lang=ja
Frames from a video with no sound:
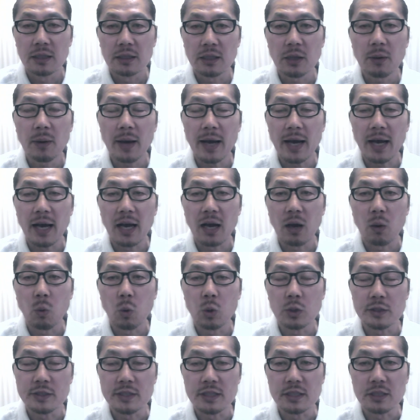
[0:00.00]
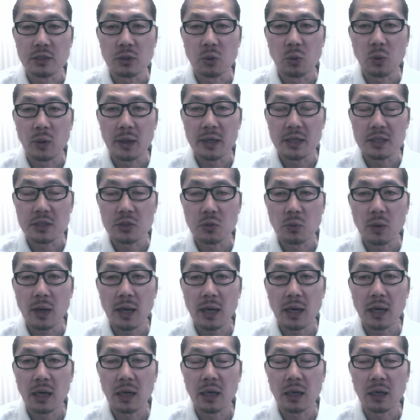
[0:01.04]
では本日のお話
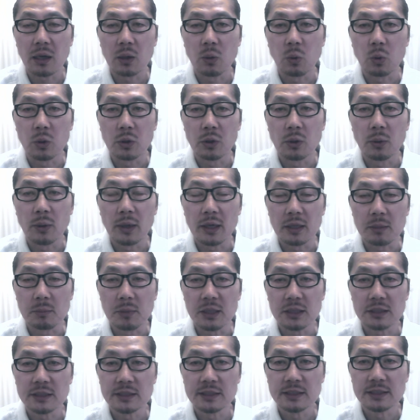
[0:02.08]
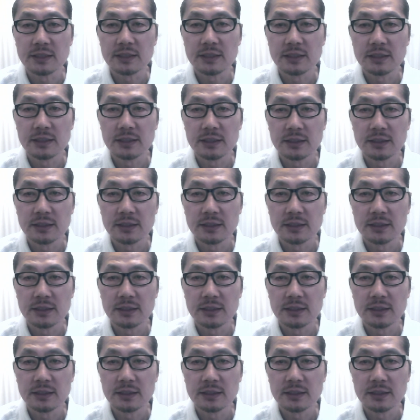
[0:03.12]
はこれで終わります